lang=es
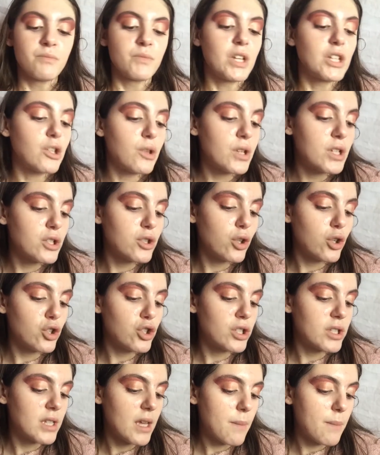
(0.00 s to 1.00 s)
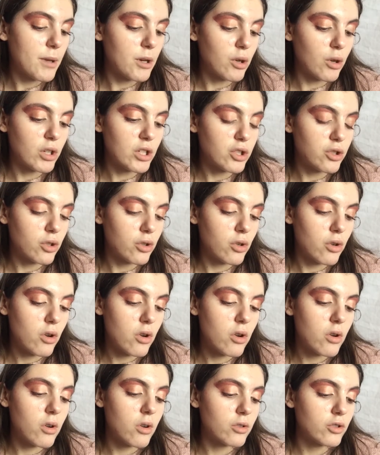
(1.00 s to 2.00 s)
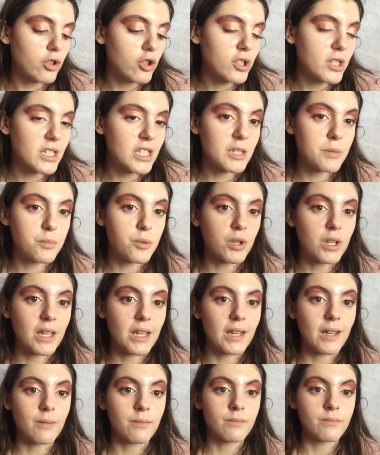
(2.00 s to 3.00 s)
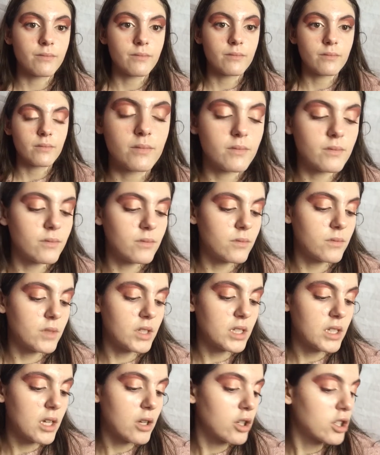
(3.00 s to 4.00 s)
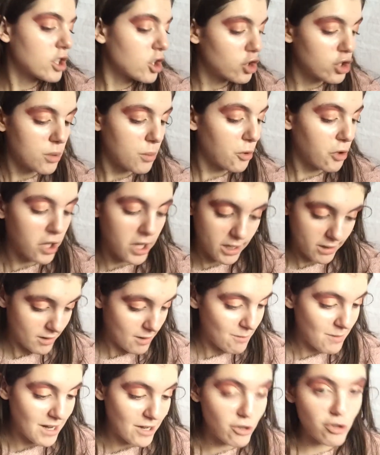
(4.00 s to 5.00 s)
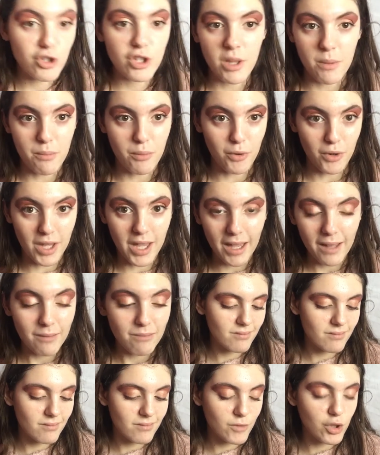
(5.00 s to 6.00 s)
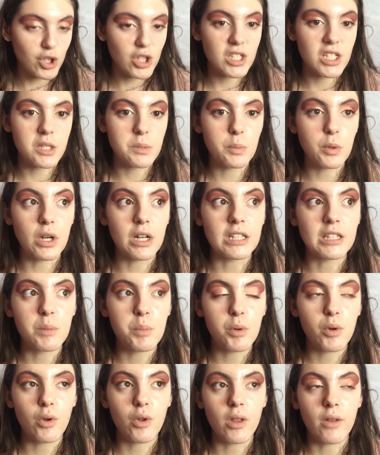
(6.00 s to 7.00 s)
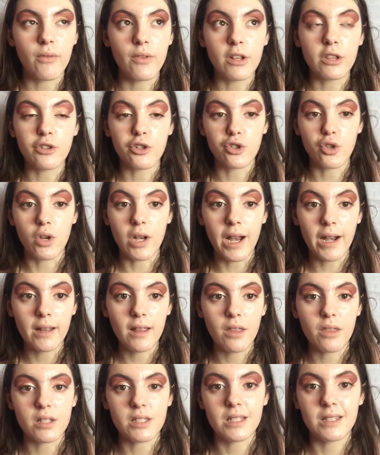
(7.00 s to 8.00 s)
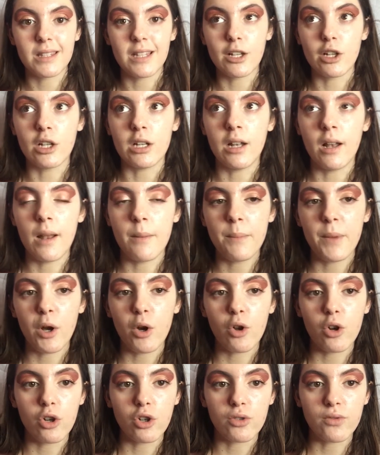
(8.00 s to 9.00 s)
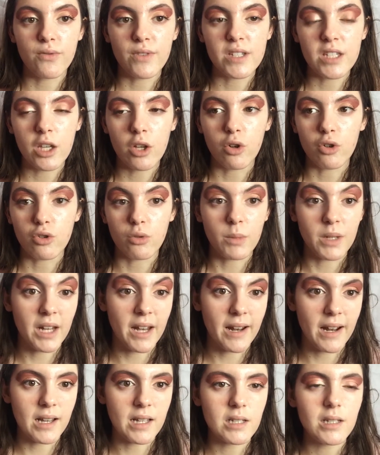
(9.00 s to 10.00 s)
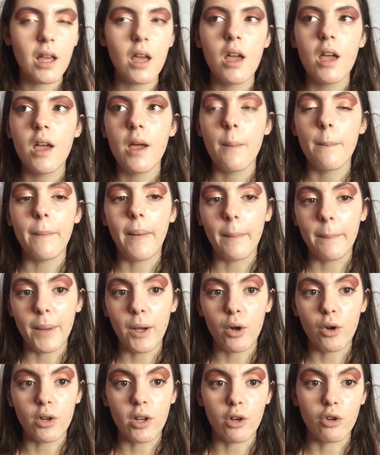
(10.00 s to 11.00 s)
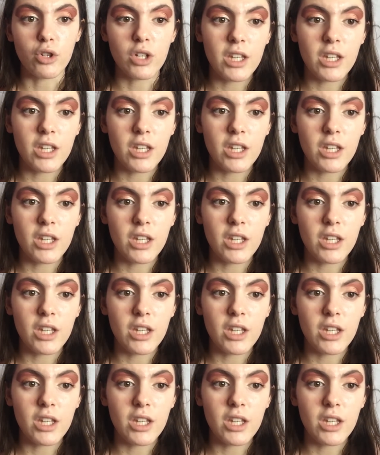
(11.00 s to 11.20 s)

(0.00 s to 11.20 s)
Entonces yo no sé, pero esto no... Yo no sé si es porque... Mm, es, que, es que no sé por qué. En plan, no sé por qué no sé si es por el tipo de filtro solar, quizás mejor los físicos o minerales van mejor que los